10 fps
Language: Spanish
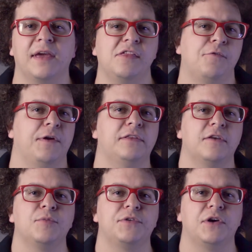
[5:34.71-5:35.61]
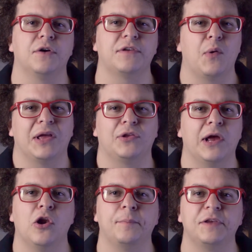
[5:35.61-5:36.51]
que diferentes músicos, aunque
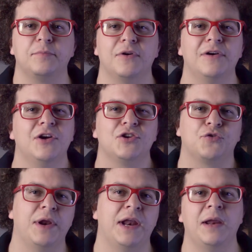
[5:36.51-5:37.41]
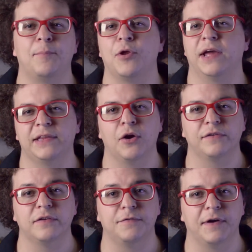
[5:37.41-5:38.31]
toquen lo mismo, suenen y proyecten
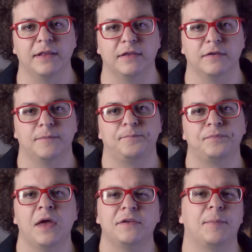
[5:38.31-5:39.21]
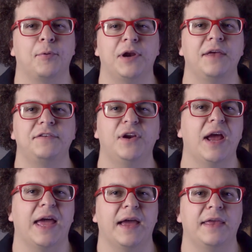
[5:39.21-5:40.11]
cosas diferentes. Se podría decir
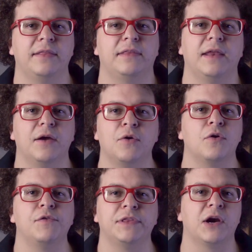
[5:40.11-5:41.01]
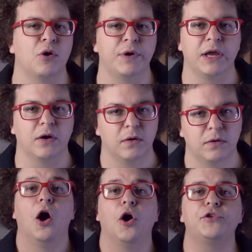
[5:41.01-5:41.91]
que cada quien tiene un groove interno único.
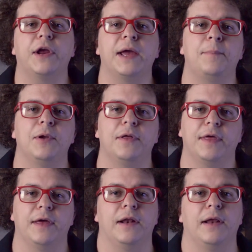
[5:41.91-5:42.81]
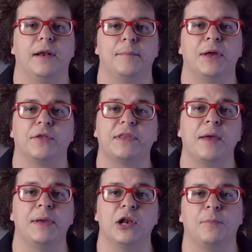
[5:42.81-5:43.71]
Otro ejemplo del
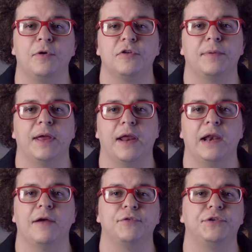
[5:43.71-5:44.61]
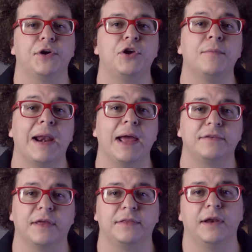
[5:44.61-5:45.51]
microtiming lo podemos ver en la función
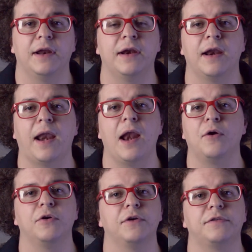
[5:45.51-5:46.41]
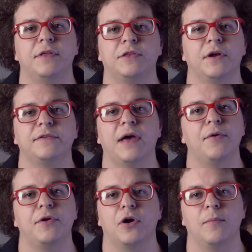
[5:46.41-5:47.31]
Humanize que tienen algunos editores de
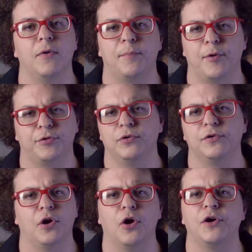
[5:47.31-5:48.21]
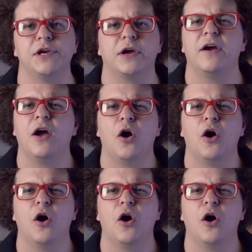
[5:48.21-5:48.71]
audio como Pro Tools o Logic